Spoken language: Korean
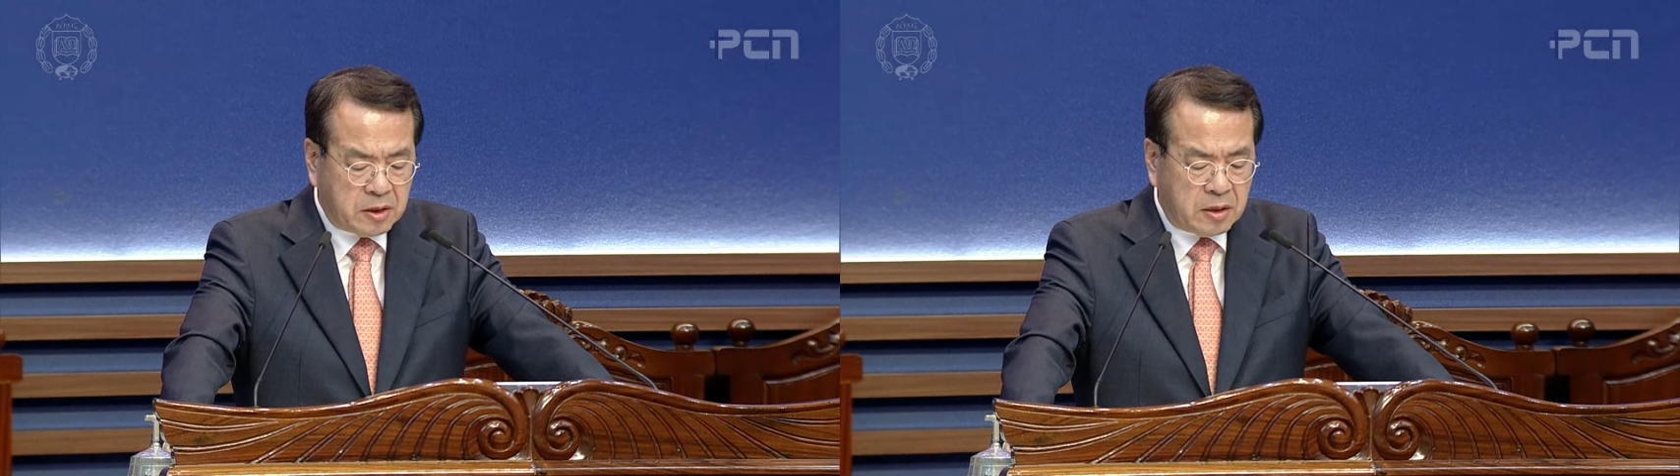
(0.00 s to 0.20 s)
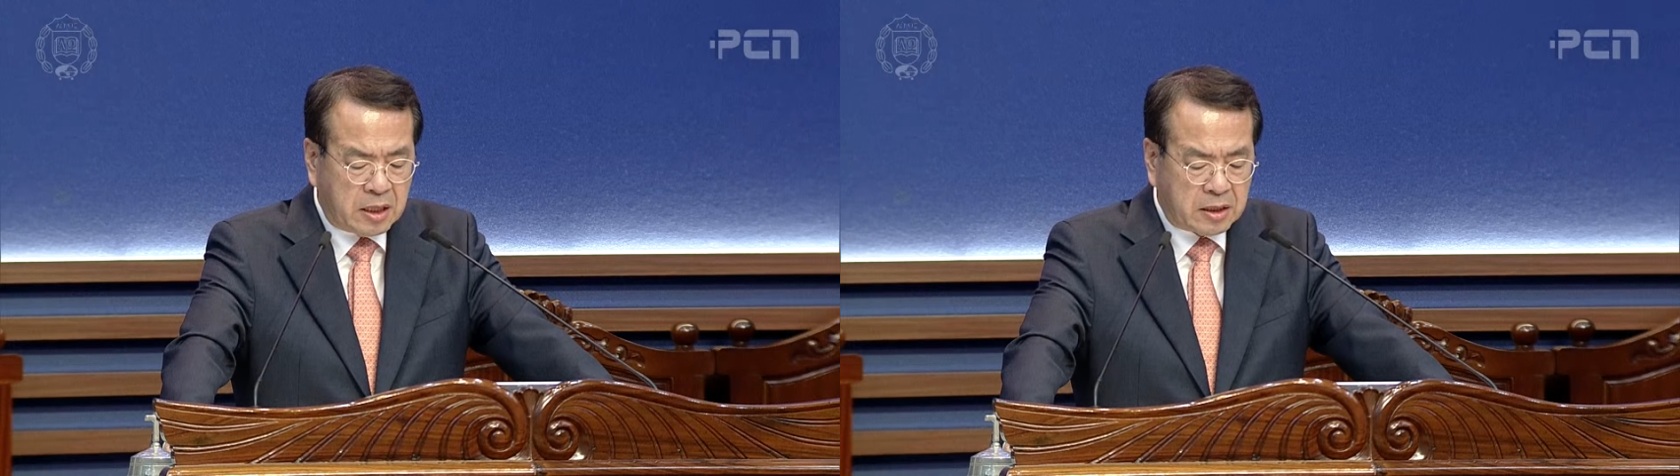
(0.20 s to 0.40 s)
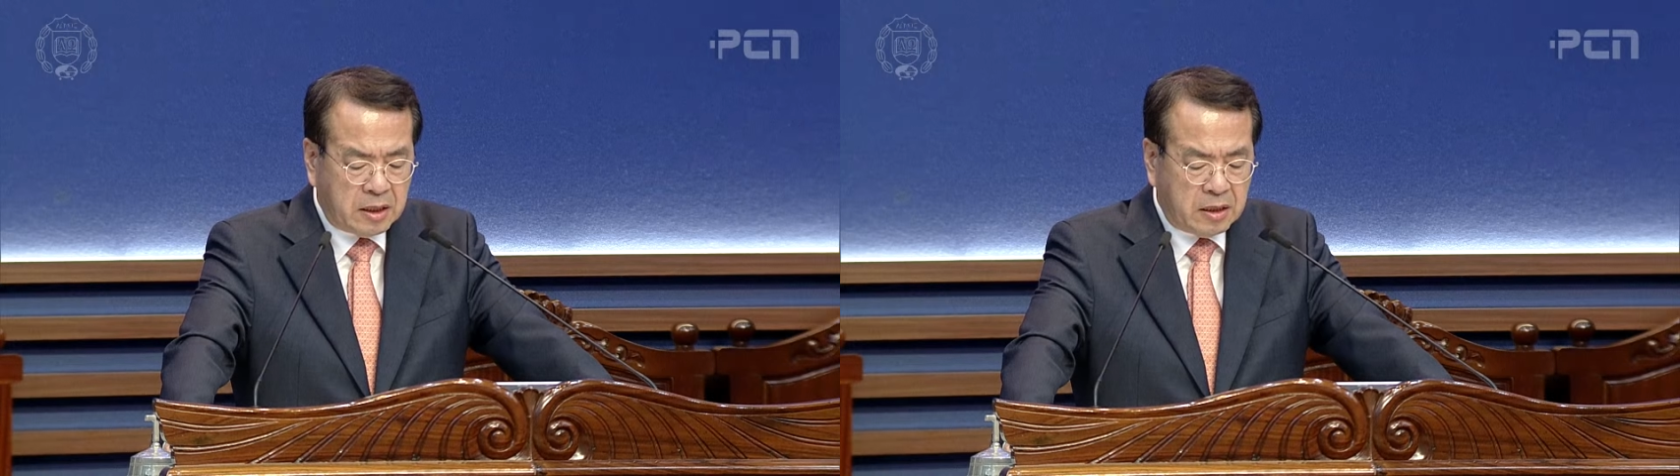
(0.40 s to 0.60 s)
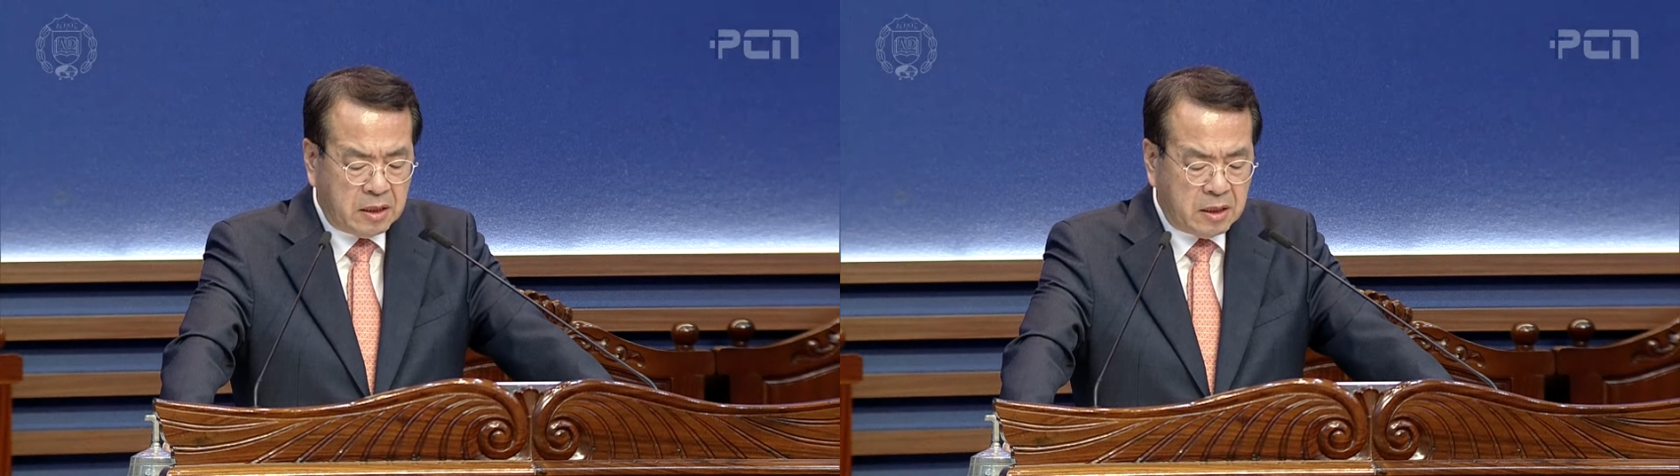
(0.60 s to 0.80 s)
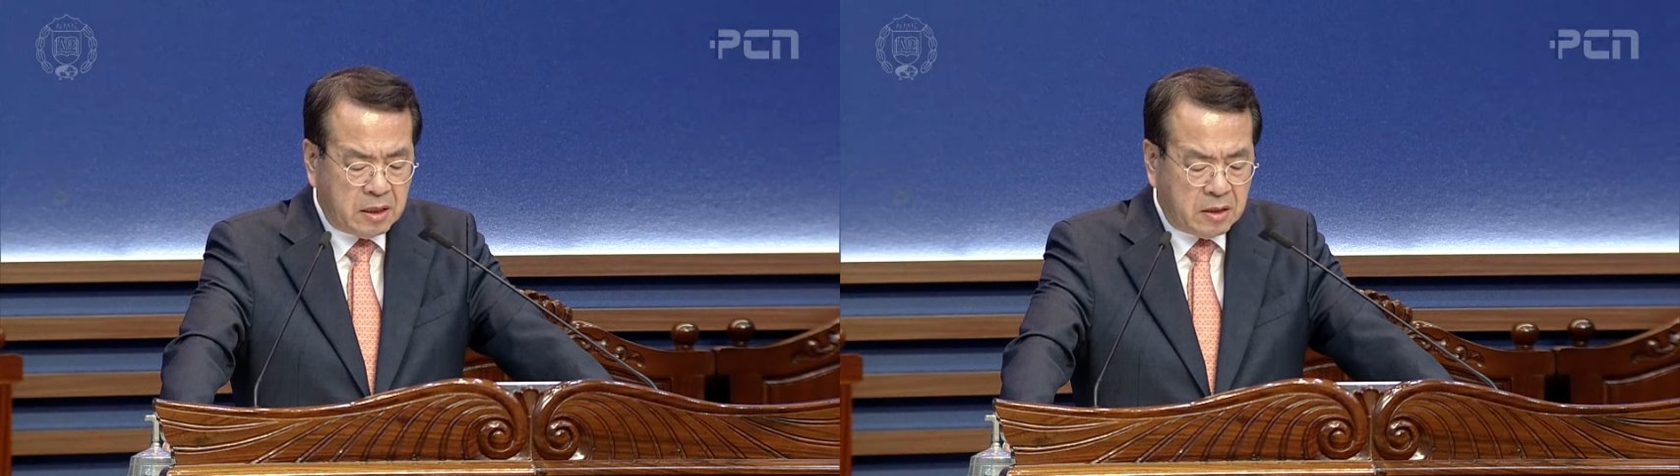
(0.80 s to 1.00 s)
연락이
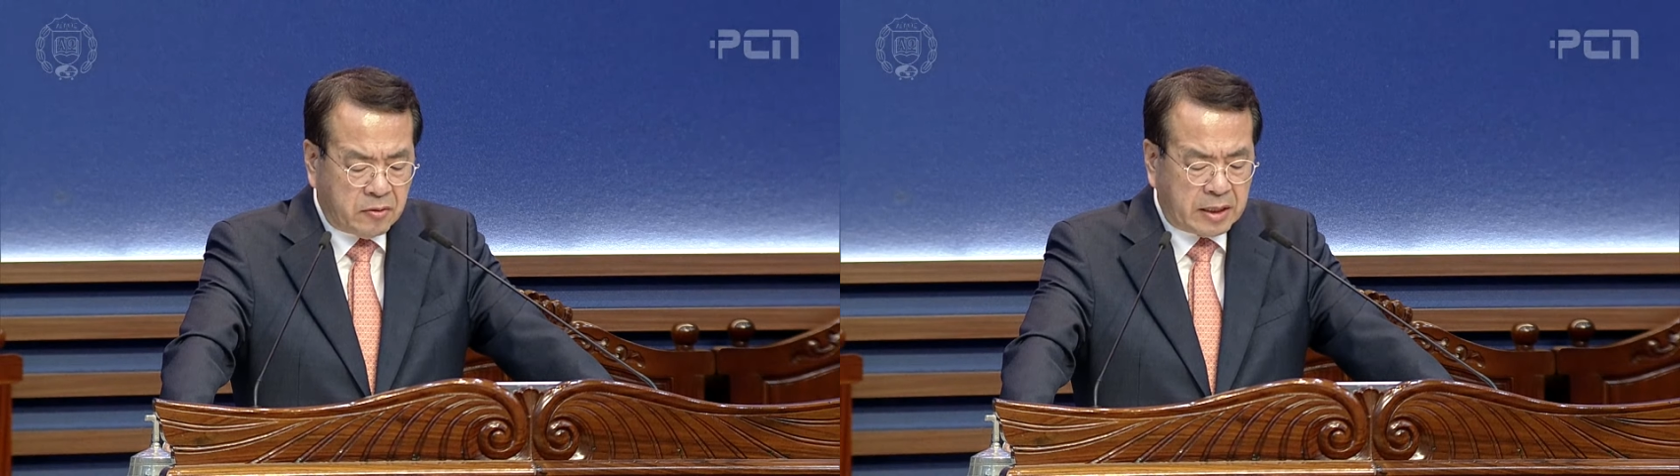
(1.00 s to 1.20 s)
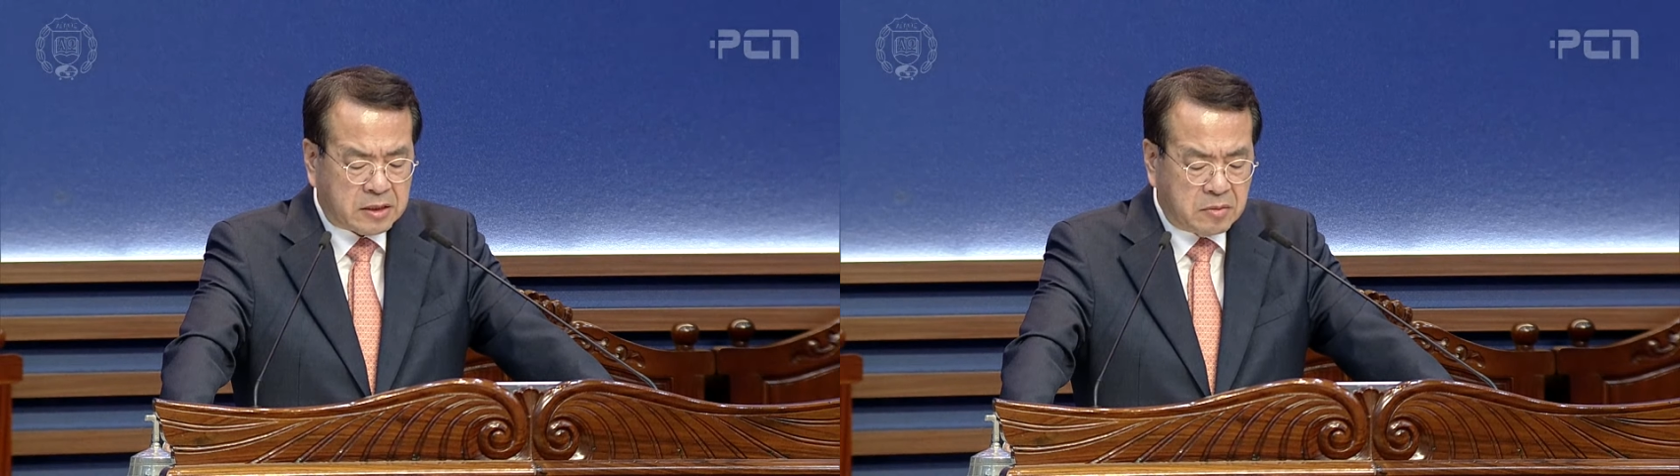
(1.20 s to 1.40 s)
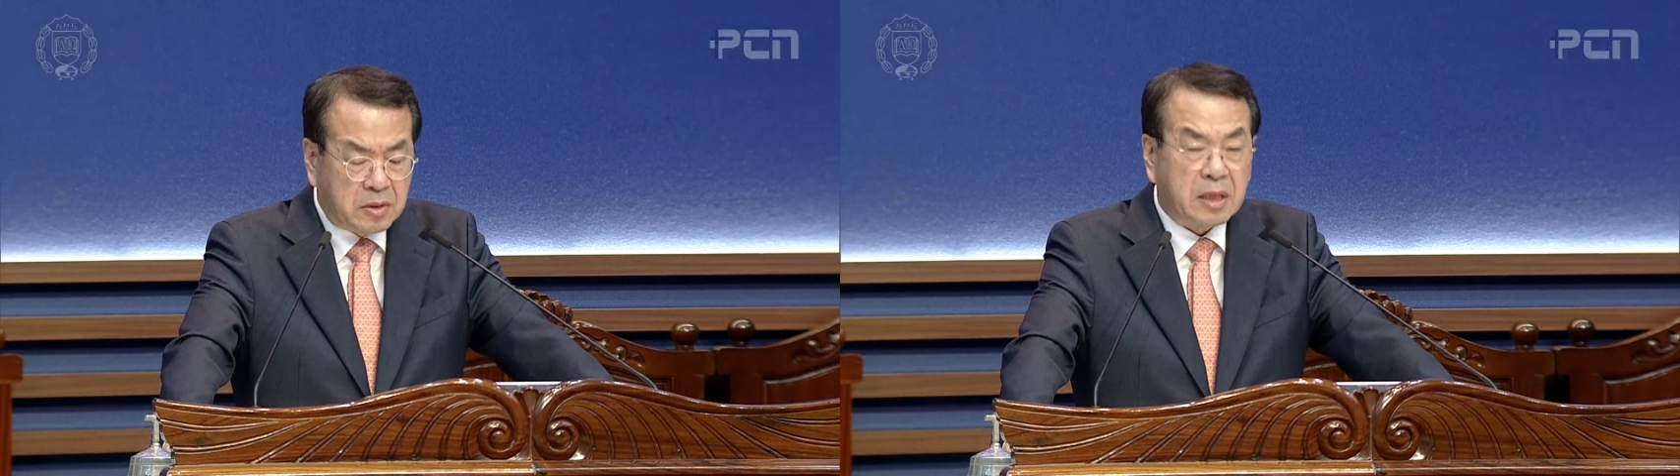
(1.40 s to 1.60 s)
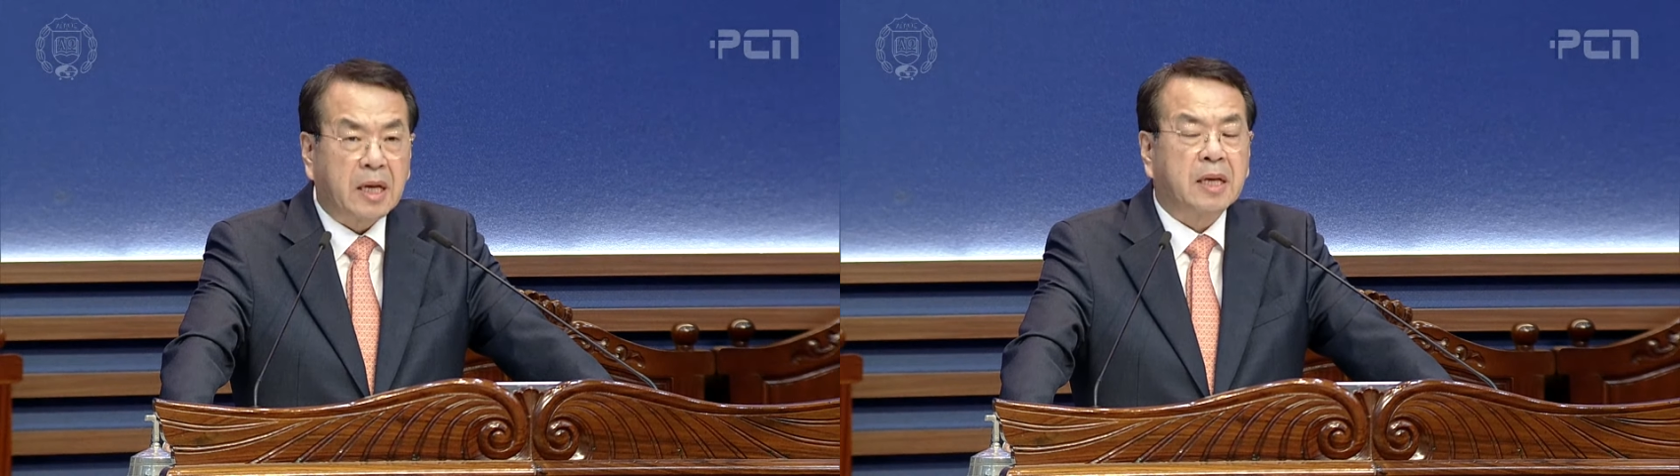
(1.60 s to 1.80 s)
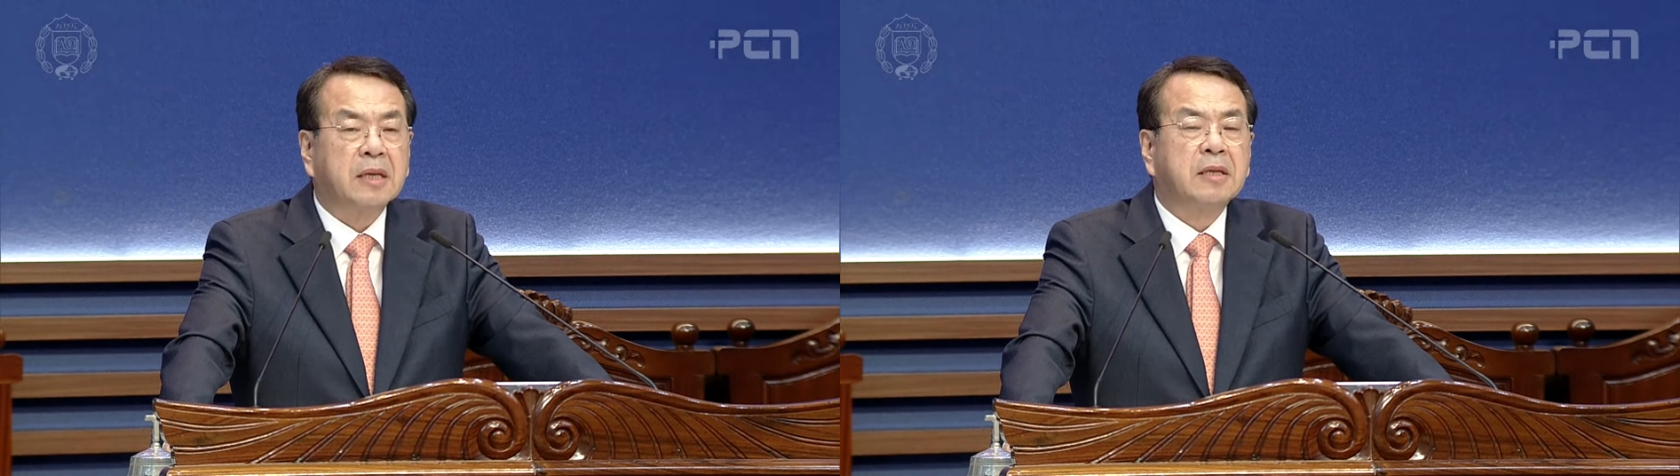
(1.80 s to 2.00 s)

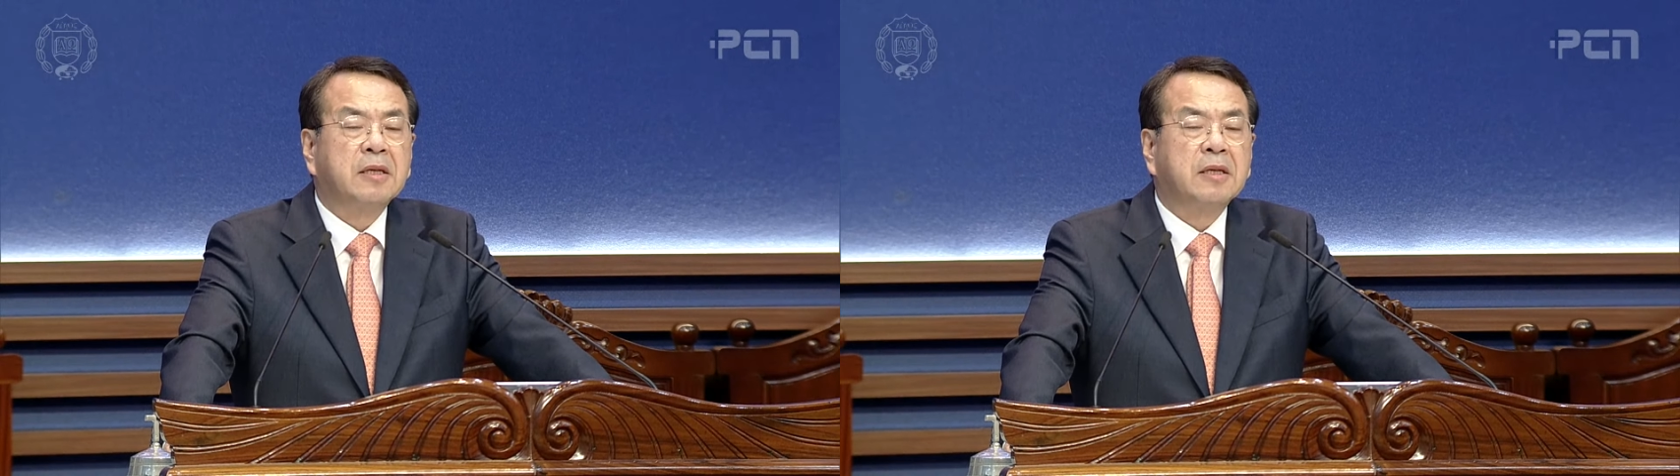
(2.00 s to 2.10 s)
왔습니다.